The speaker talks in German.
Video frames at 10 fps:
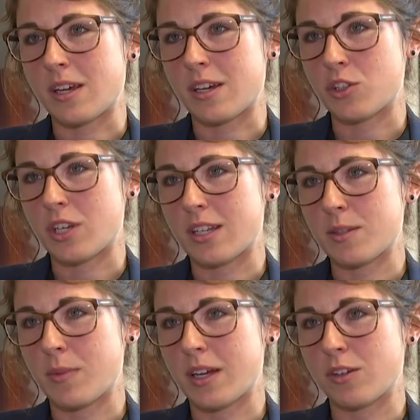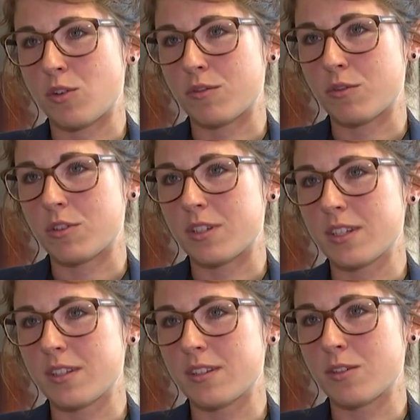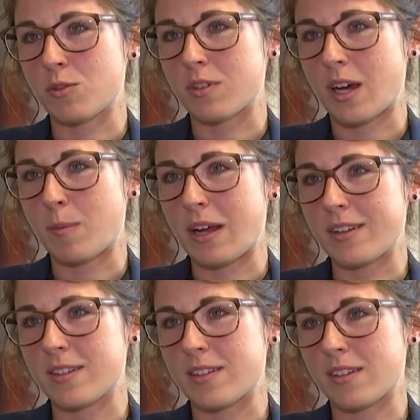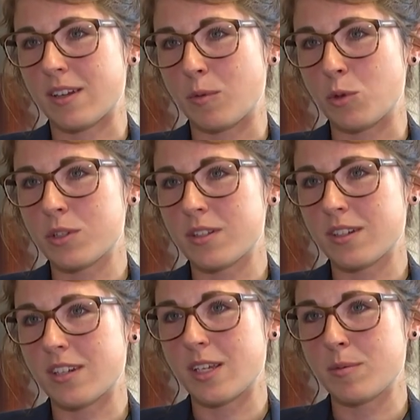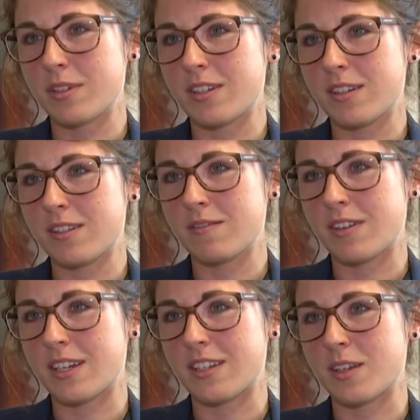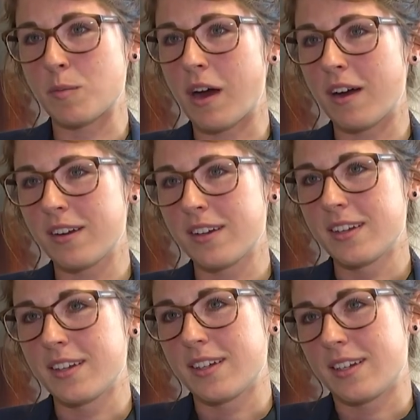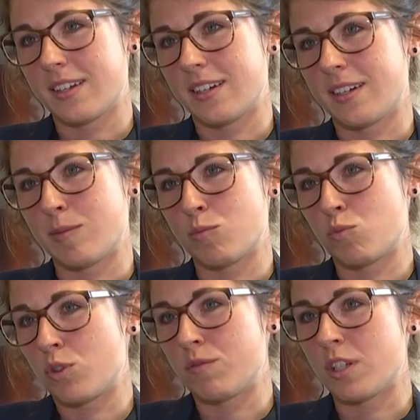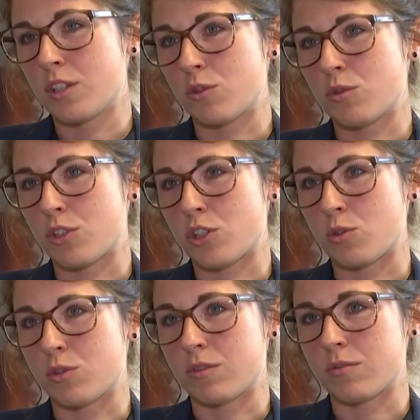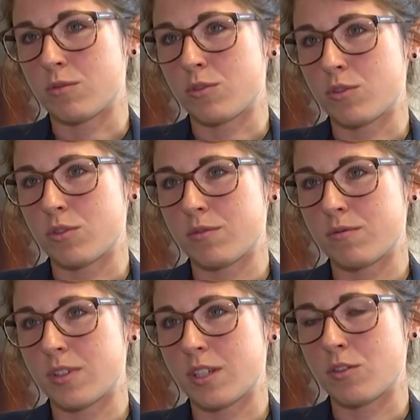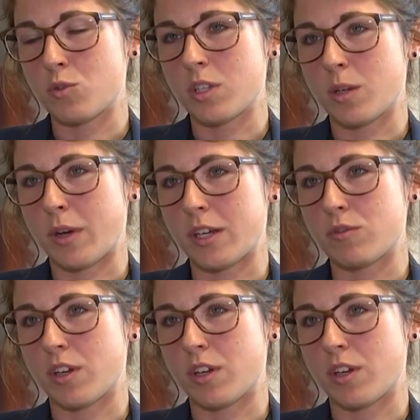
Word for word: der Staatsmacht konfrontiert sind und da meistens am kürzeren Hebel sitzen, wenn nicht immer, ähm, die will ich unterstützen und denen zu ihrem Recht